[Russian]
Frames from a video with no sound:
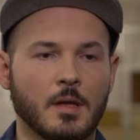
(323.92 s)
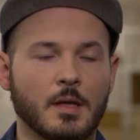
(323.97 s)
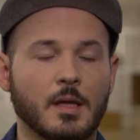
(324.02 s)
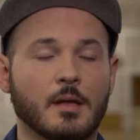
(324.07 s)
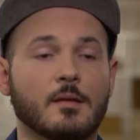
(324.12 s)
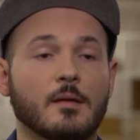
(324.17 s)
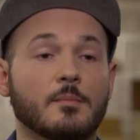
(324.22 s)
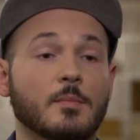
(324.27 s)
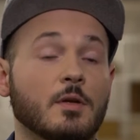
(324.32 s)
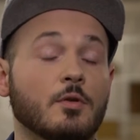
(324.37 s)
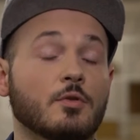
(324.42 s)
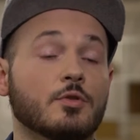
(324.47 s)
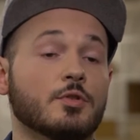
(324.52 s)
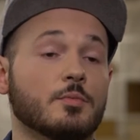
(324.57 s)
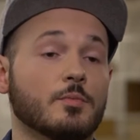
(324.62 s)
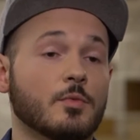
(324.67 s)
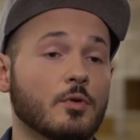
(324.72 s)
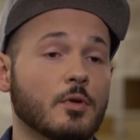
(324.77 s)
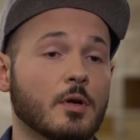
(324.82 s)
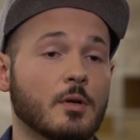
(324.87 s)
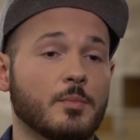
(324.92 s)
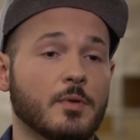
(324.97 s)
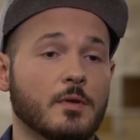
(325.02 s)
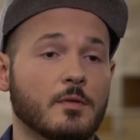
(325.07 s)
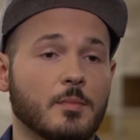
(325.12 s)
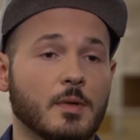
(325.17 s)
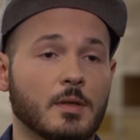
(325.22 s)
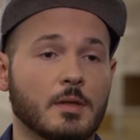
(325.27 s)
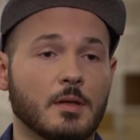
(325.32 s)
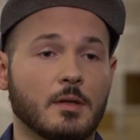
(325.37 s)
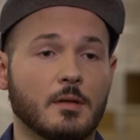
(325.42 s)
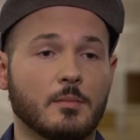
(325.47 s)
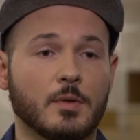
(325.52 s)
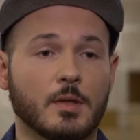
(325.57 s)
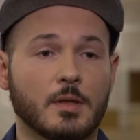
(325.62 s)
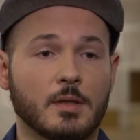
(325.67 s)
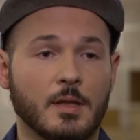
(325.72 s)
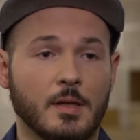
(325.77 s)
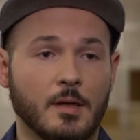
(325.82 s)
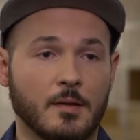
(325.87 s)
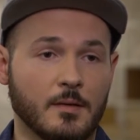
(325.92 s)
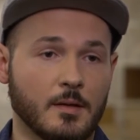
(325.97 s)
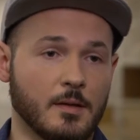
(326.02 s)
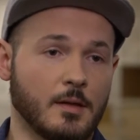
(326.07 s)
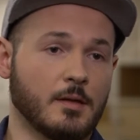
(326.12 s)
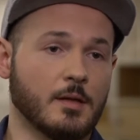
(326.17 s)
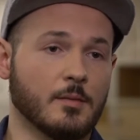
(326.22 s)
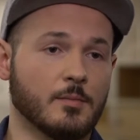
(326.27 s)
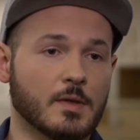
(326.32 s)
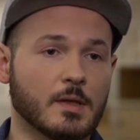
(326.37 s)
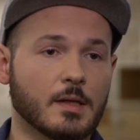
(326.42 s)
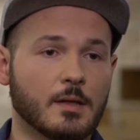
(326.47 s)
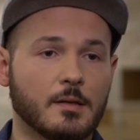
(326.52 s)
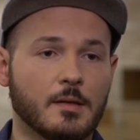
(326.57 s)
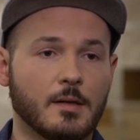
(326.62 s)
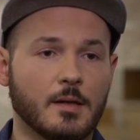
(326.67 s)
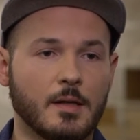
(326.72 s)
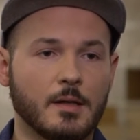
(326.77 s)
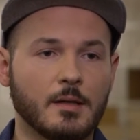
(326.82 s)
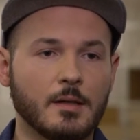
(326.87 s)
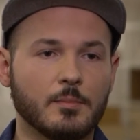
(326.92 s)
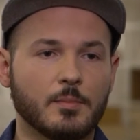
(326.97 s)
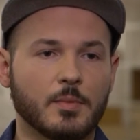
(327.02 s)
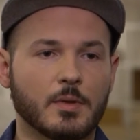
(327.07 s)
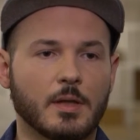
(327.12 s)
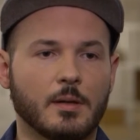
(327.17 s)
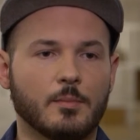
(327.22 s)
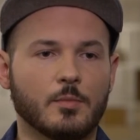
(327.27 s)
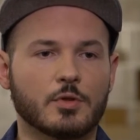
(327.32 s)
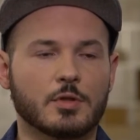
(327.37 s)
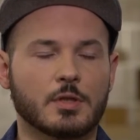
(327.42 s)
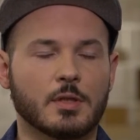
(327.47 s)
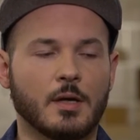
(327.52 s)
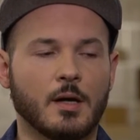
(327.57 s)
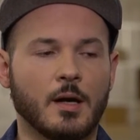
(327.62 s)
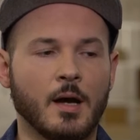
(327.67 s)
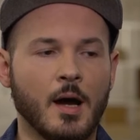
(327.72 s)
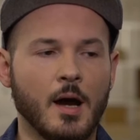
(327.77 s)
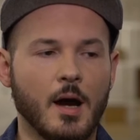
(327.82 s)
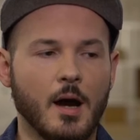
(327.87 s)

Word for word: Я на самом деле очень многое пересмотрел благодаря занятиям с Екатериной, потому что